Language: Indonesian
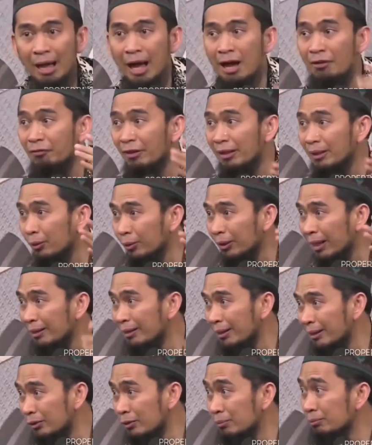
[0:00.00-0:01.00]
Yang hafal
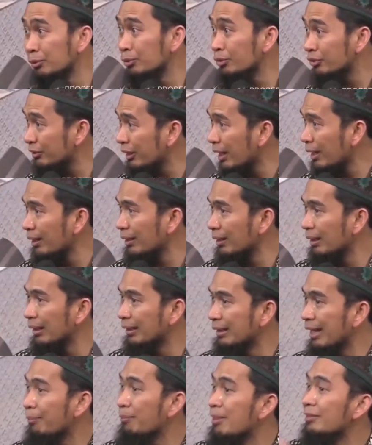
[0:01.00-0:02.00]
Quran itu Musa,
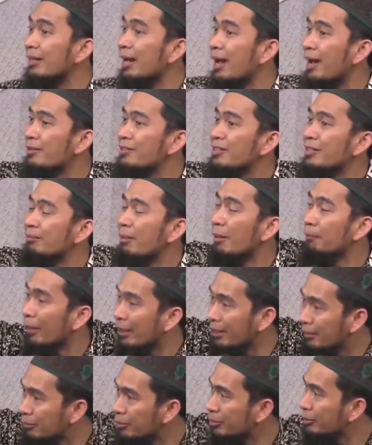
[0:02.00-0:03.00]
yang bisa haji
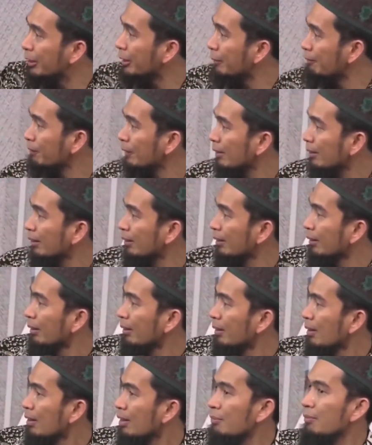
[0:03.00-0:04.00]
bapak ibunya.
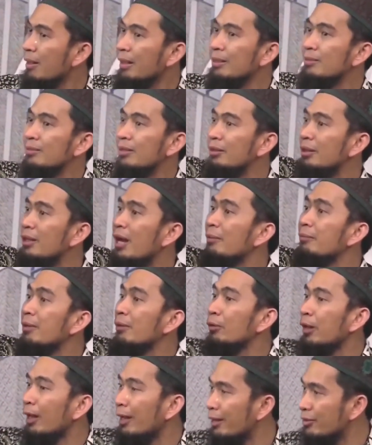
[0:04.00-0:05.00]
Kemarin saya
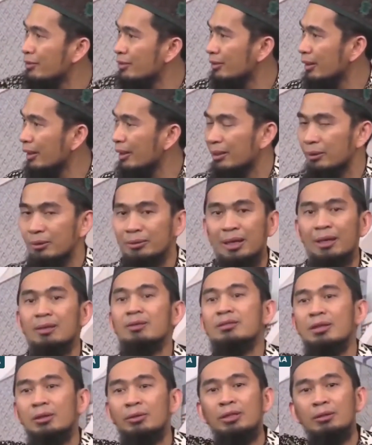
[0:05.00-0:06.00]
jadi Amirul Hajj dari
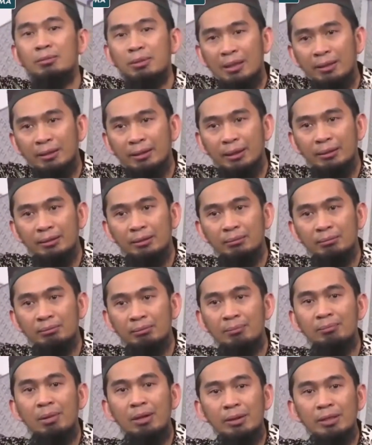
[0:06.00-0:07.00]
kedutaan Saudi berangkat,
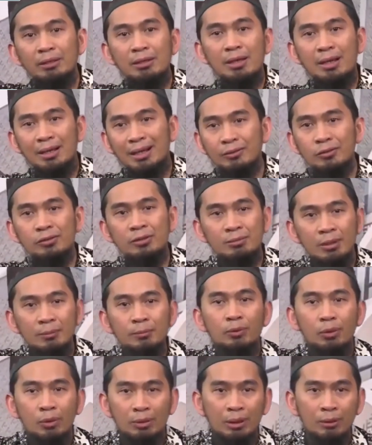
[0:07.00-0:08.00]
membawa 350
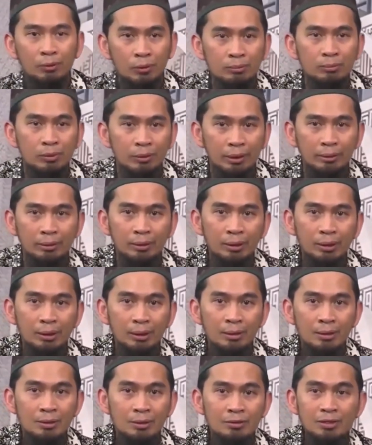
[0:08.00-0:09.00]
orang rombongan.
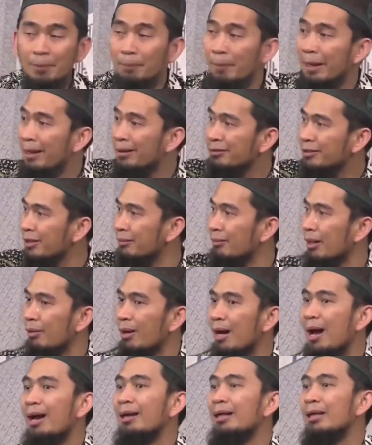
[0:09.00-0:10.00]
Siapa yang
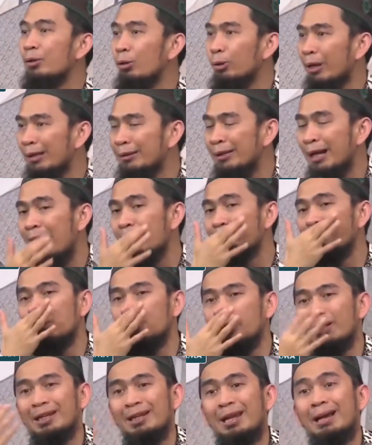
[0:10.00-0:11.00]
saya bawa? Ahli Quran yang
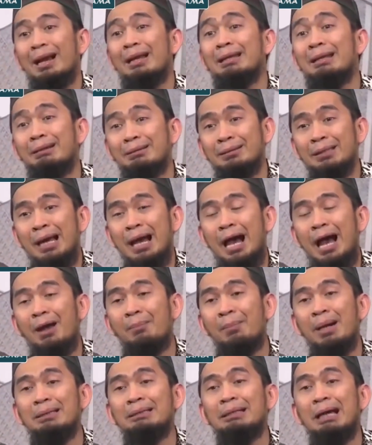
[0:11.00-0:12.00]
hafal Quran anak-anaknya,
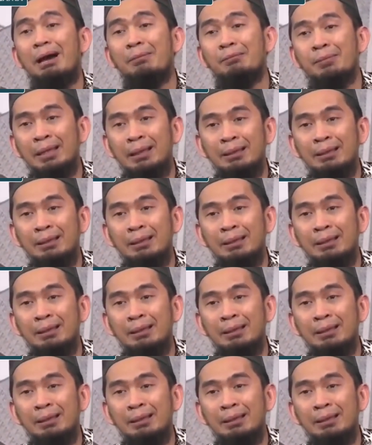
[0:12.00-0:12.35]
Ahmad